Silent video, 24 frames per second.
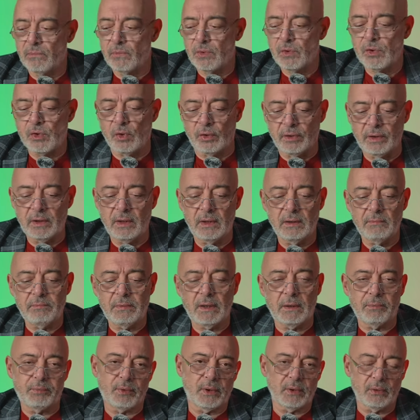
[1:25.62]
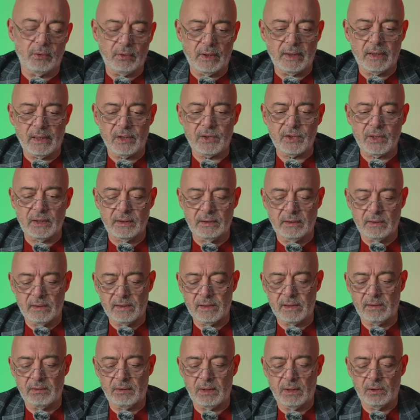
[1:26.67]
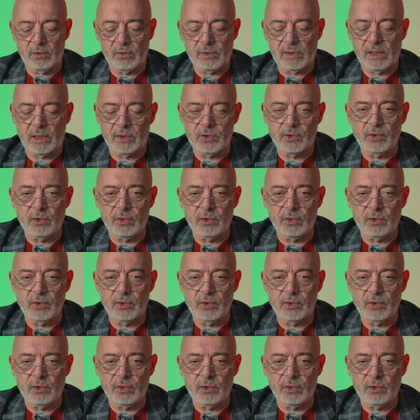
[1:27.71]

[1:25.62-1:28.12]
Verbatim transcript: Sony bir puan öne geçer sevgili dostlar.